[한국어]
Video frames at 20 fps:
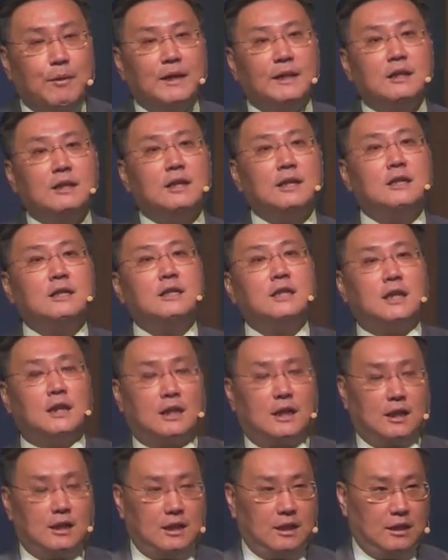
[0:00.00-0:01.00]
드리는
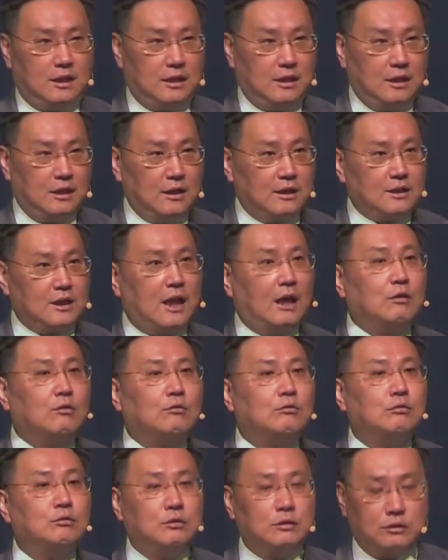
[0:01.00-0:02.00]
시간이
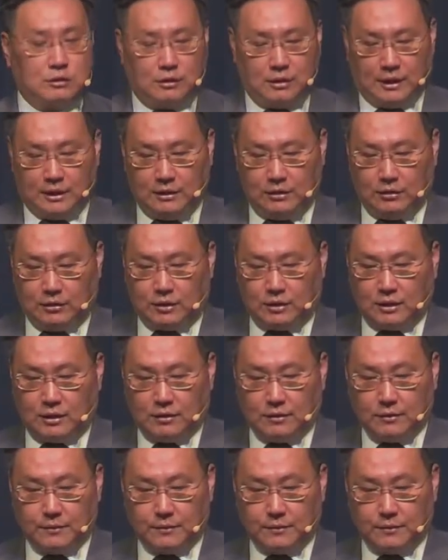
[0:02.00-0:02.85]
자꾸 늘어나는 것이에요.